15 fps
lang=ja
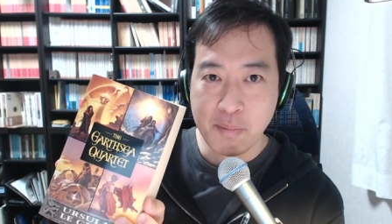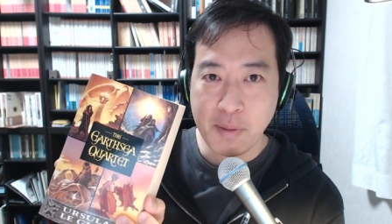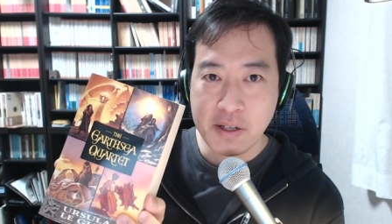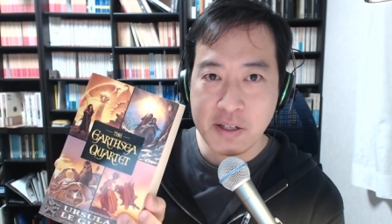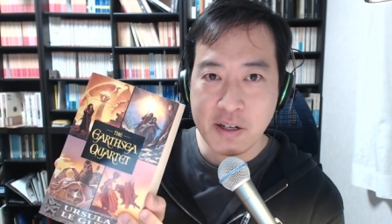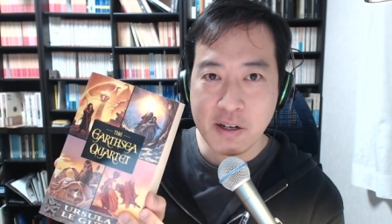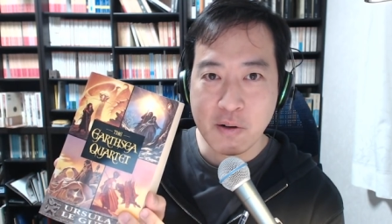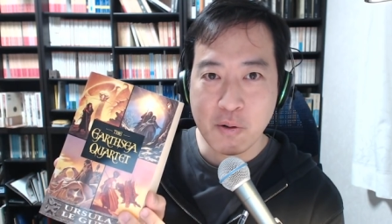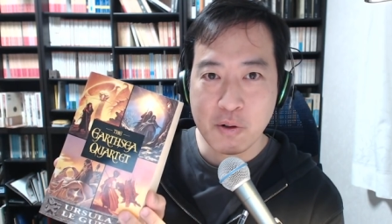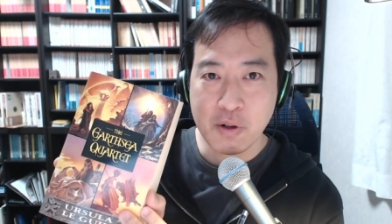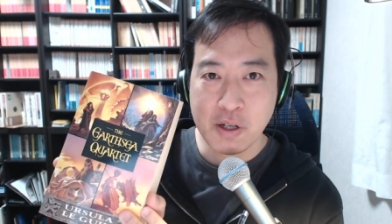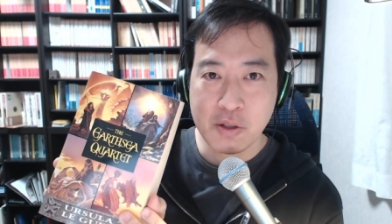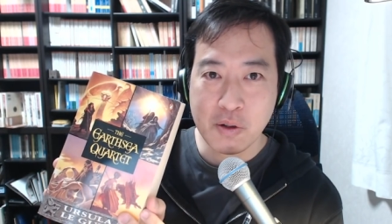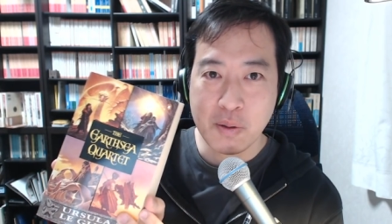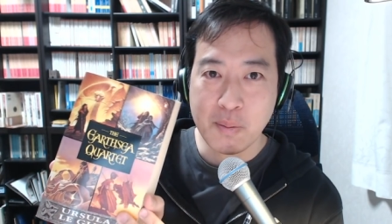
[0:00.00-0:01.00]
まさかこ
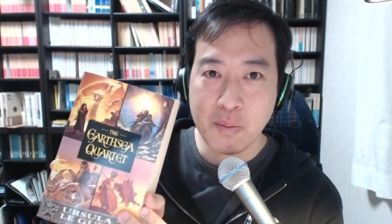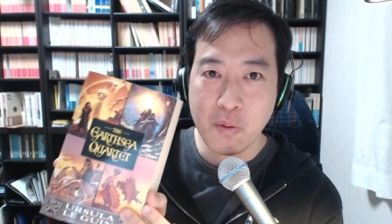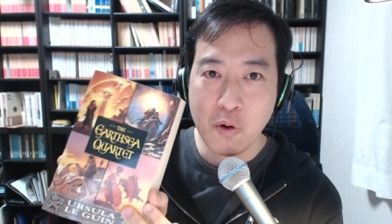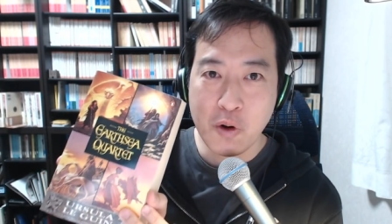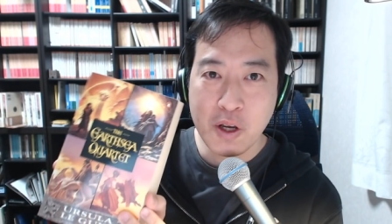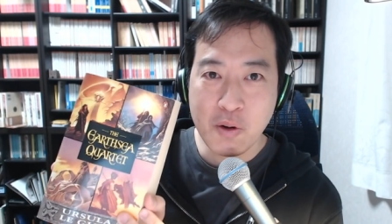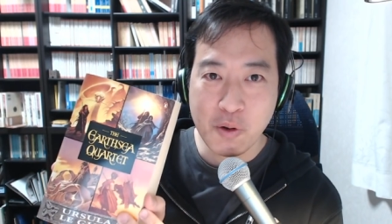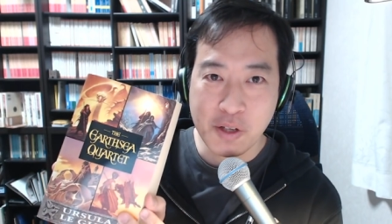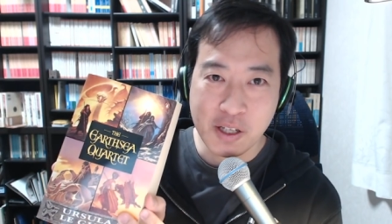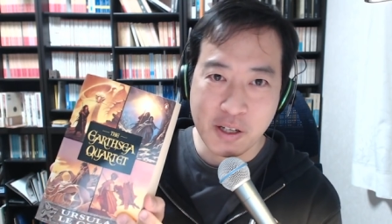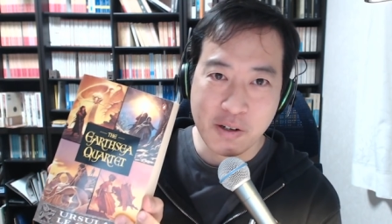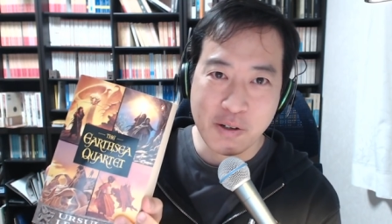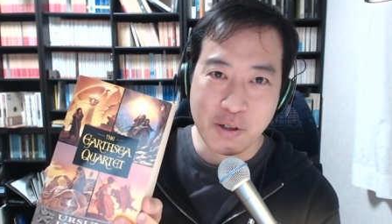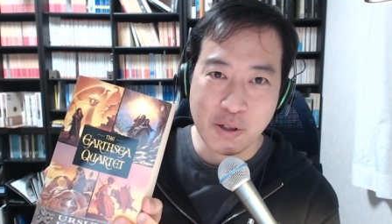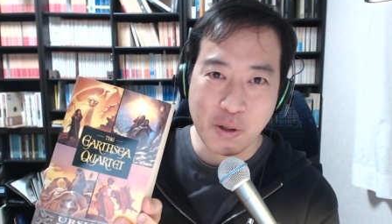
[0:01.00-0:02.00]
の後にもう一個出
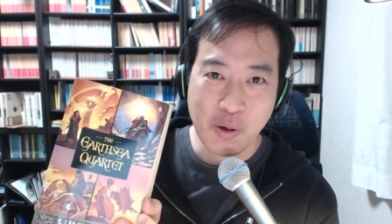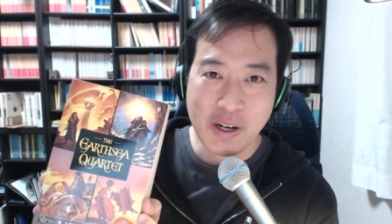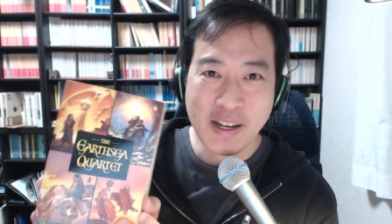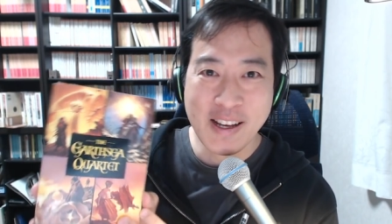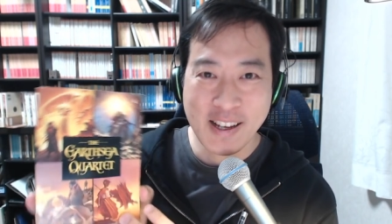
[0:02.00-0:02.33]
てくるとはね